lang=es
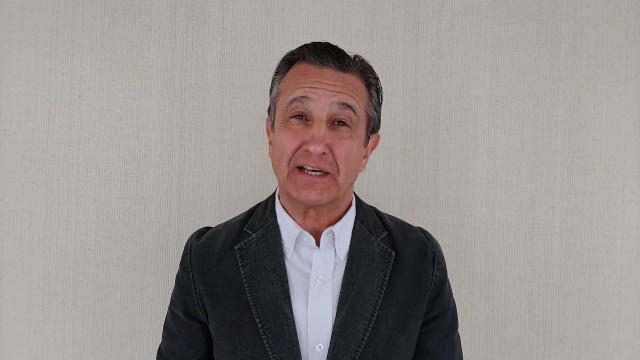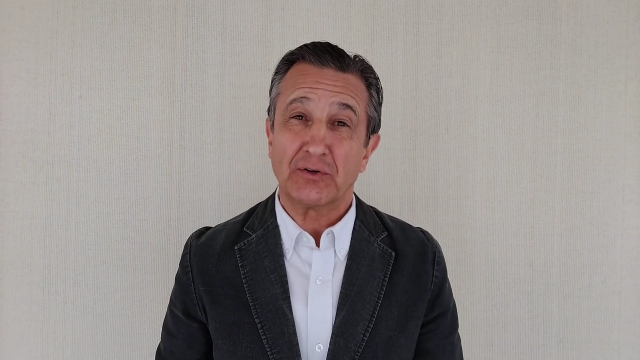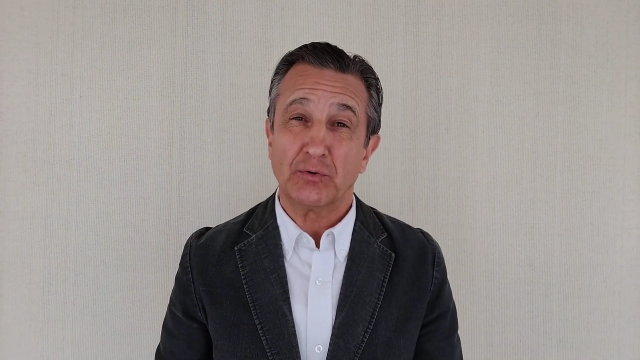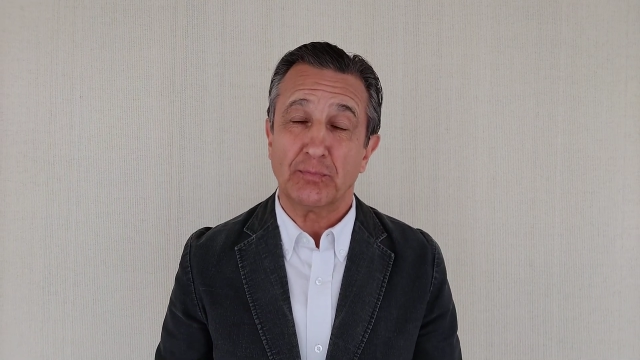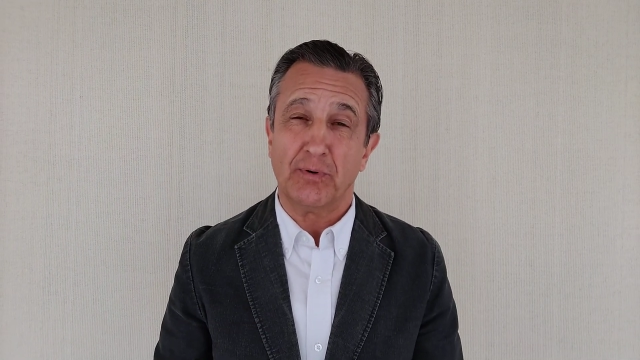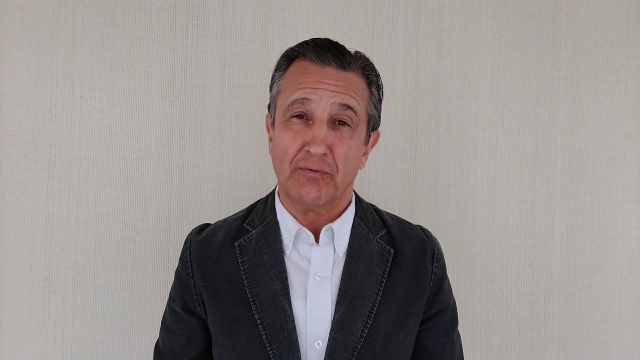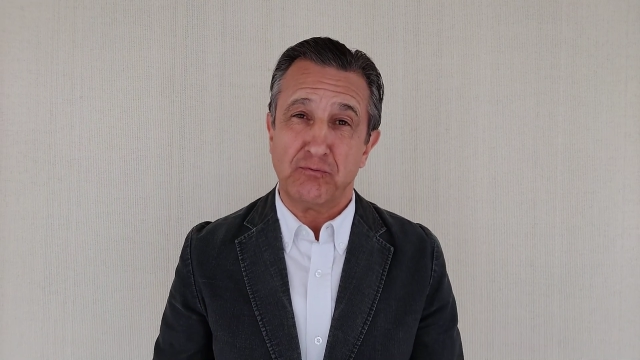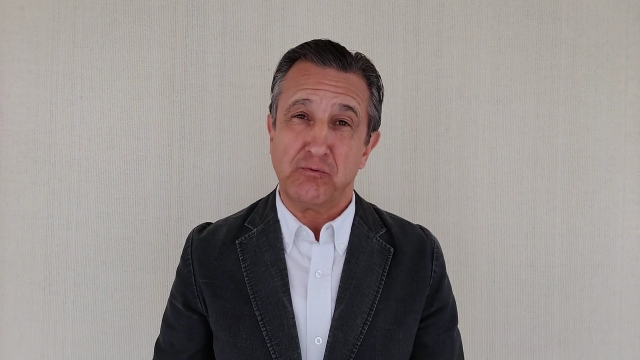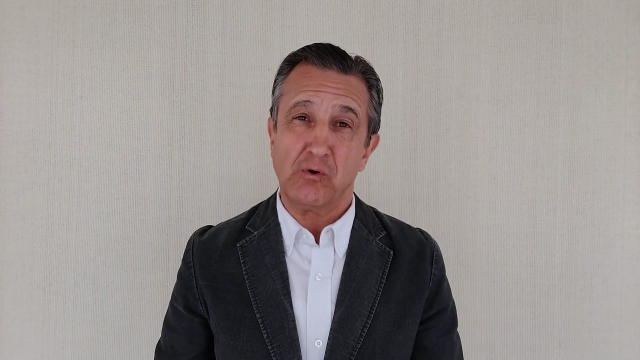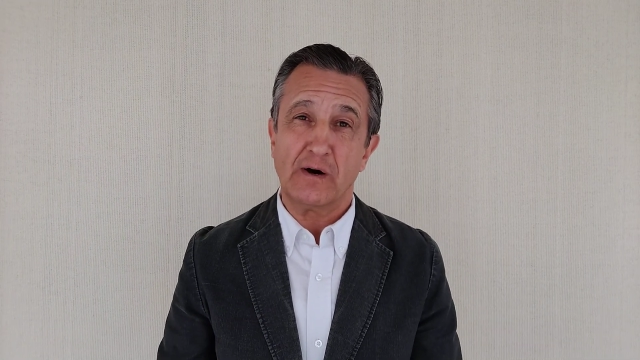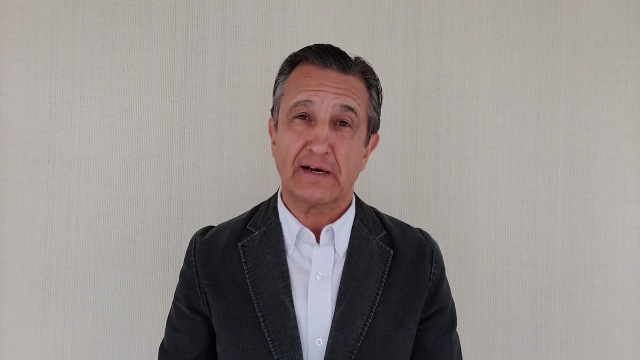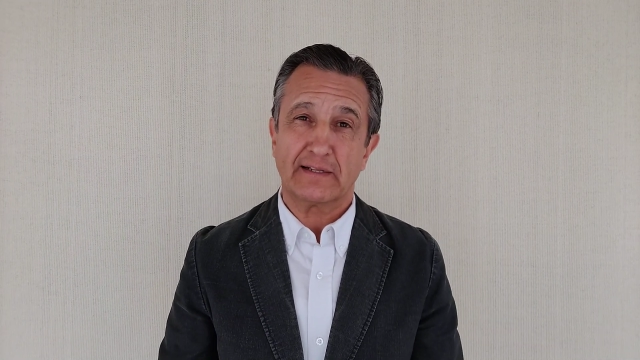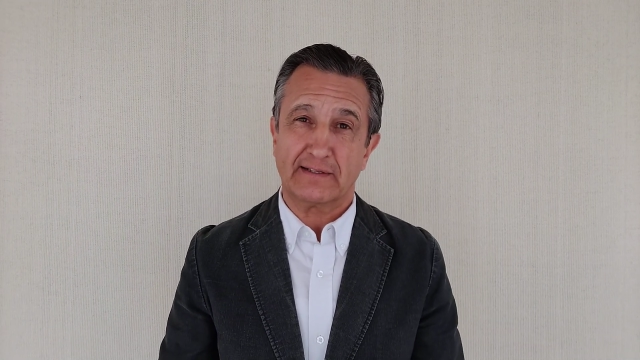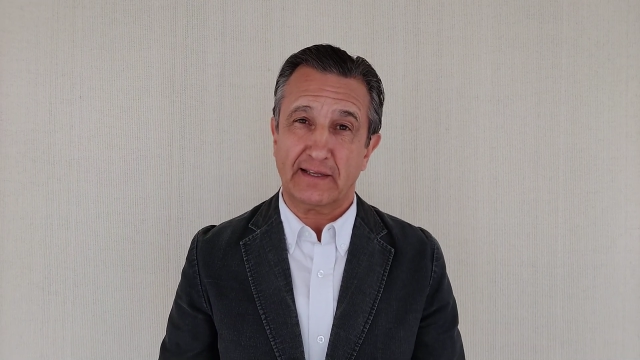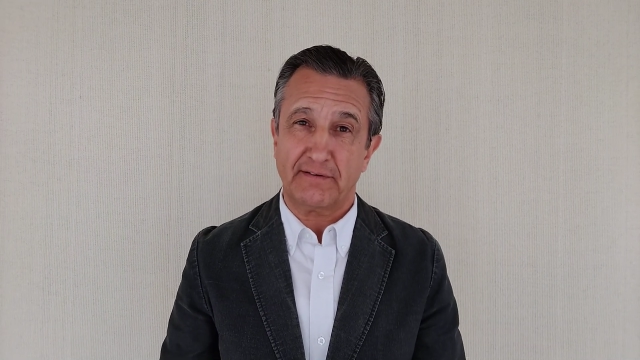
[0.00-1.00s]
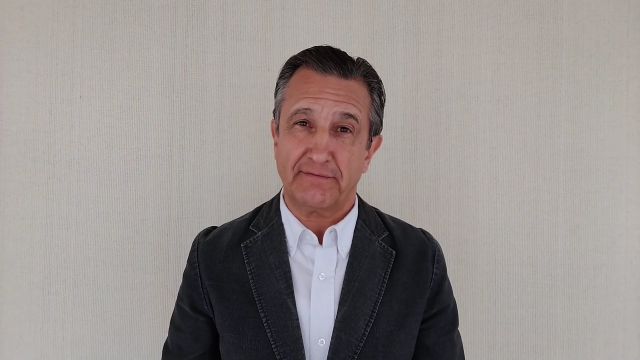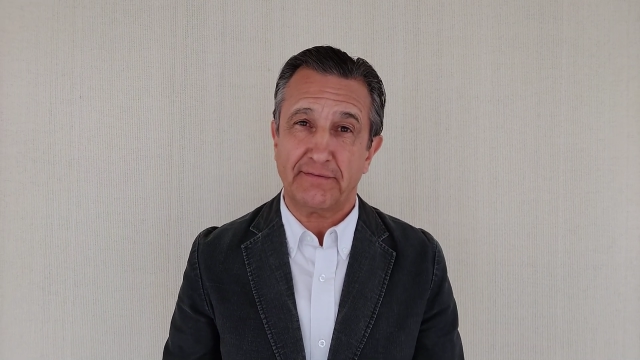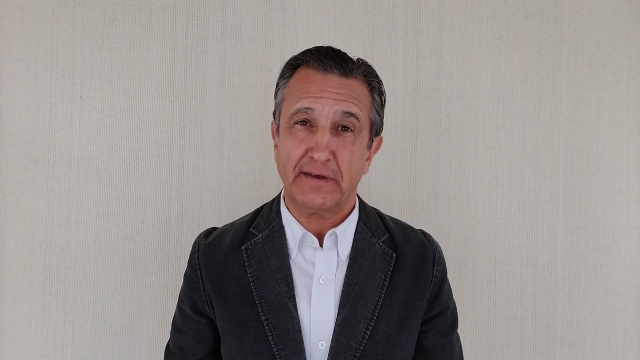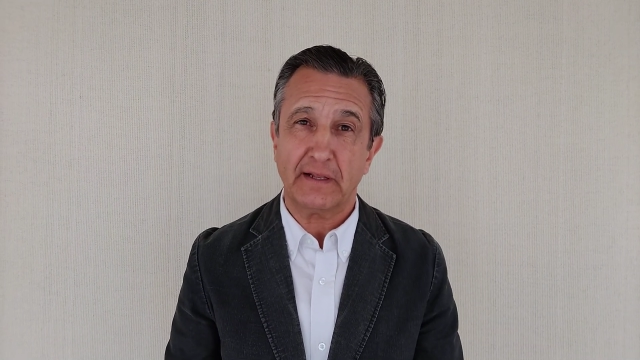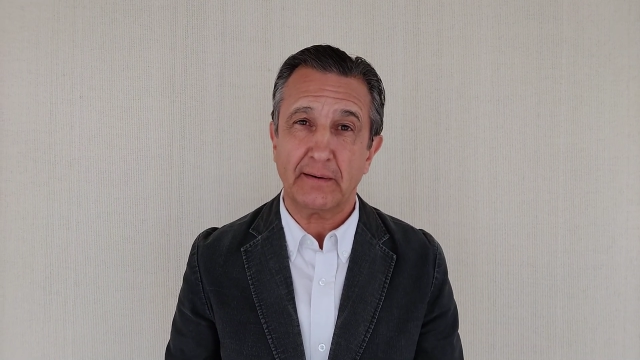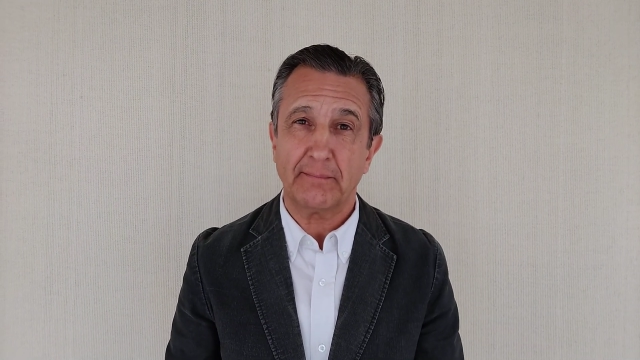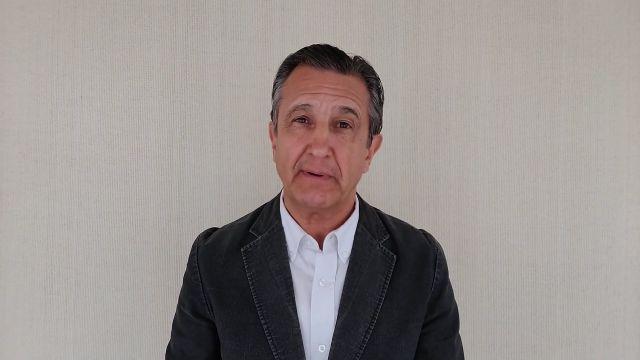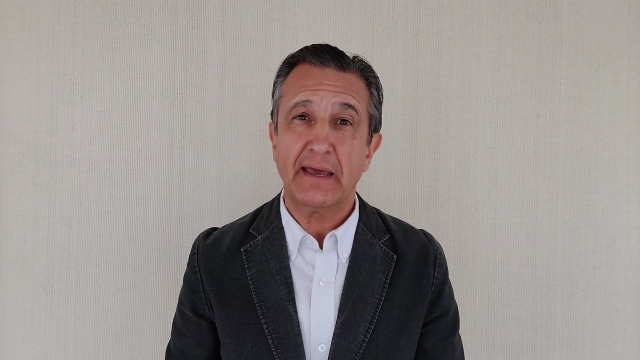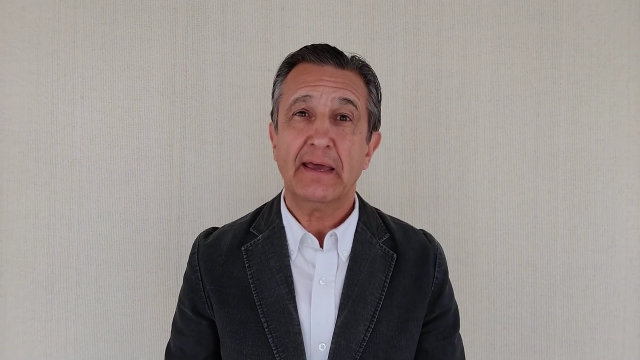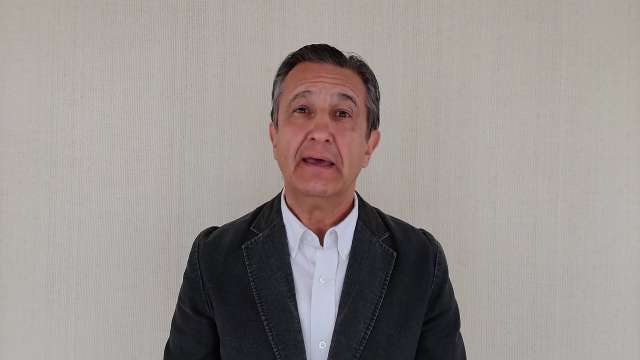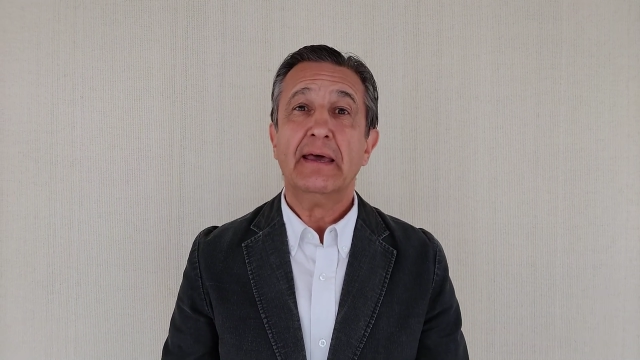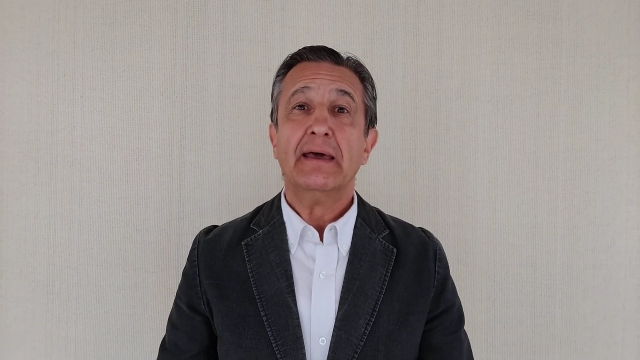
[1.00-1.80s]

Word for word: grupo fuerte y firme